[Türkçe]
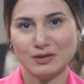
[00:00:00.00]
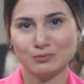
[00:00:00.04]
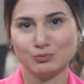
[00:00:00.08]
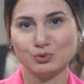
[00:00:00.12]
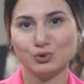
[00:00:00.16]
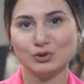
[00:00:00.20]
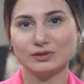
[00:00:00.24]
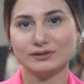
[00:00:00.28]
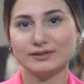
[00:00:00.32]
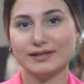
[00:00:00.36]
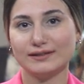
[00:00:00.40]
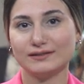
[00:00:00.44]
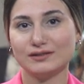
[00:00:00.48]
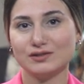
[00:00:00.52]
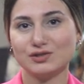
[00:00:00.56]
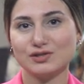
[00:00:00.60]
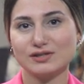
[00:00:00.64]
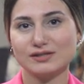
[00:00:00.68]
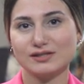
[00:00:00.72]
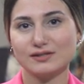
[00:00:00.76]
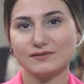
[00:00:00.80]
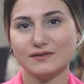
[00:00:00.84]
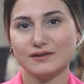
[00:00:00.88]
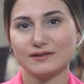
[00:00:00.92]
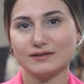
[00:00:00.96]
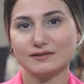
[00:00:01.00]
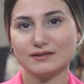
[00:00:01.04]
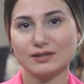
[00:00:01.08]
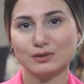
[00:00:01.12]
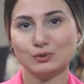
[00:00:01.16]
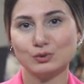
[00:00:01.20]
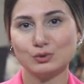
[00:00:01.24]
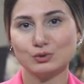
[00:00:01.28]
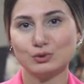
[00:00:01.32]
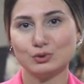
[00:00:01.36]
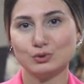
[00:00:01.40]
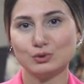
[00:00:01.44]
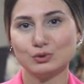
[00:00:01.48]
Bu yıl yedincisi
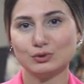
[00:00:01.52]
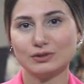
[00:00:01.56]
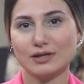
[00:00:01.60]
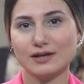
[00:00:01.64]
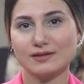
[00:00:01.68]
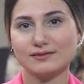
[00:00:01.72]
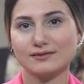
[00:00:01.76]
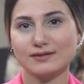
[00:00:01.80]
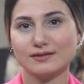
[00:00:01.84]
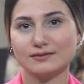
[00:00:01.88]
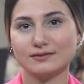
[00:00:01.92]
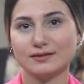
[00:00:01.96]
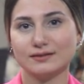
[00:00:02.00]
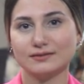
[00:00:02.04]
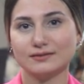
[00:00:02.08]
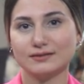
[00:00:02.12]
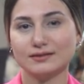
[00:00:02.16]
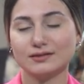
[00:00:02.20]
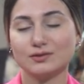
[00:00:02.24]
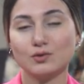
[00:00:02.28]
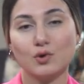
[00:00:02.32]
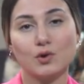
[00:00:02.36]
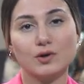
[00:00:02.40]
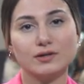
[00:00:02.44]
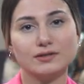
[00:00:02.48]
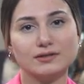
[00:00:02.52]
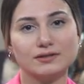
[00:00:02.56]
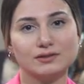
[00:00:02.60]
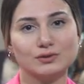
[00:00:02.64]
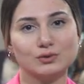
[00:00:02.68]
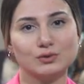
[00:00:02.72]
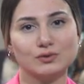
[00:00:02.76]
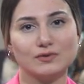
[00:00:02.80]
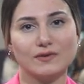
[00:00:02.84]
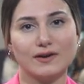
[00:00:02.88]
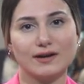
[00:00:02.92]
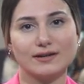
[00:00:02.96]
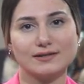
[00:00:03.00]
verilen ödülün kazananı
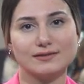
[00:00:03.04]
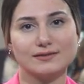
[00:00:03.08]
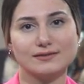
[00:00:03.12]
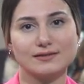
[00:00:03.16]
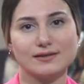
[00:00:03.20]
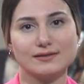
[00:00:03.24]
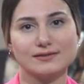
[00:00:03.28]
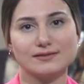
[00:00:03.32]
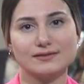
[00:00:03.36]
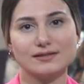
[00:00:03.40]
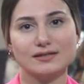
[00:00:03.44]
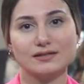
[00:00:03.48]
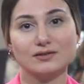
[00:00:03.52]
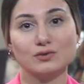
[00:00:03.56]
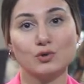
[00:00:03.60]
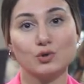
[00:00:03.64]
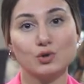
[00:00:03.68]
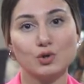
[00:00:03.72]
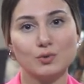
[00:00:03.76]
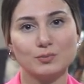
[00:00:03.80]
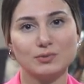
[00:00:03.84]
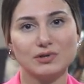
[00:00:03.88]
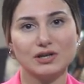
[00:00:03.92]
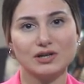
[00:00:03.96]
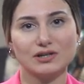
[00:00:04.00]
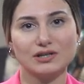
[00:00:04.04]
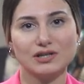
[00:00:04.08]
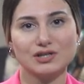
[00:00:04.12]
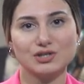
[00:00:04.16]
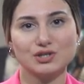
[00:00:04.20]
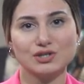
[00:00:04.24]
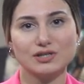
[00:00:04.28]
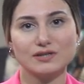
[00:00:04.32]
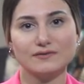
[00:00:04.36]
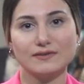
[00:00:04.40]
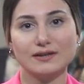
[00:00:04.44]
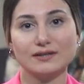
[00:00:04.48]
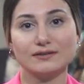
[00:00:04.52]
Cornell Üniversitesi
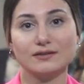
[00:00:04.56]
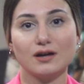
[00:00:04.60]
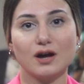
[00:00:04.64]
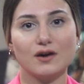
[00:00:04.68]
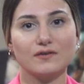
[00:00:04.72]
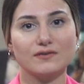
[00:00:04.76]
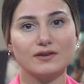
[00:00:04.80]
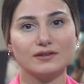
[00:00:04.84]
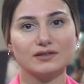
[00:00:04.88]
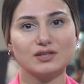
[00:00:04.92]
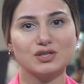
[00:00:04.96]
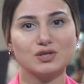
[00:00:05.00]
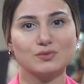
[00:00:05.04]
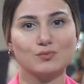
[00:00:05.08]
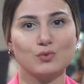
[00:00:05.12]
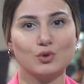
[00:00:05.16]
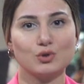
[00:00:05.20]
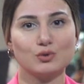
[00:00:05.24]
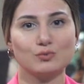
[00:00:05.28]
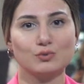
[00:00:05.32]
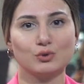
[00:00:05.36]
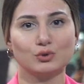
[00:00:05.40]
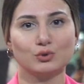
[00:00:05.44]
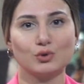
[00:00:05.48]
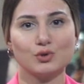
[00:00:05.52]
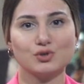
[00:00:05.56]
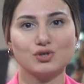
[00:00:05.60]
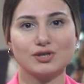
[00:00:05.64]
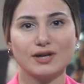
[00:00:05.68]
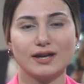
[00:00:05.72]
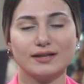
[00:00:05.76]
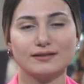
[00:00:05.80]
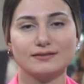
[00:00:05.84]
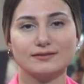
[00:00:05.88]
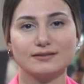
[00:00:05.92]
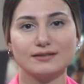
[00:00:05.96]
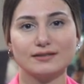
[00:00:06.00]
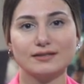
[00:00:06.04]
Nörobiyoloji ve Davranış Bölümü
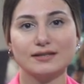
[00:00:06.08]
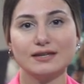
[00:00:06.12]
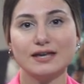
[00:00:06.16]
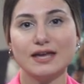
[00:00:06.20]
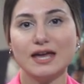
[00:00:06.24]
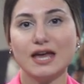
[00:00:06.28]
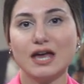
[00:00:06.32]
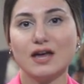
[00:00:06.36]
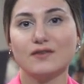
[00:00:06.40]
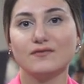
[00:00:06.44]
doçenti